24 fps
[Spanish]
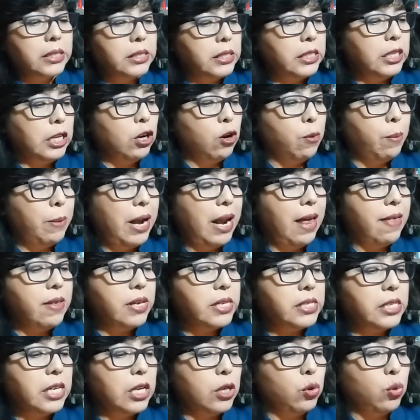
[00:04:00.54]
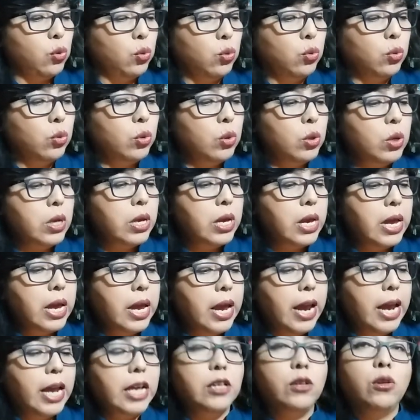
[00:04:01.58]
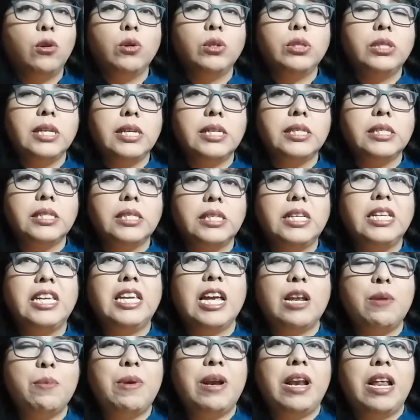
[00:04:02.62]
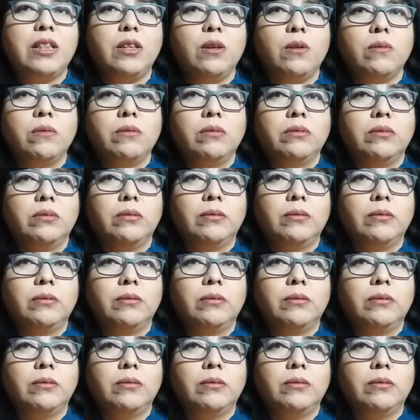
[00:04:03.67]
si no me la diste tú, entonces, ¿quién me la dio?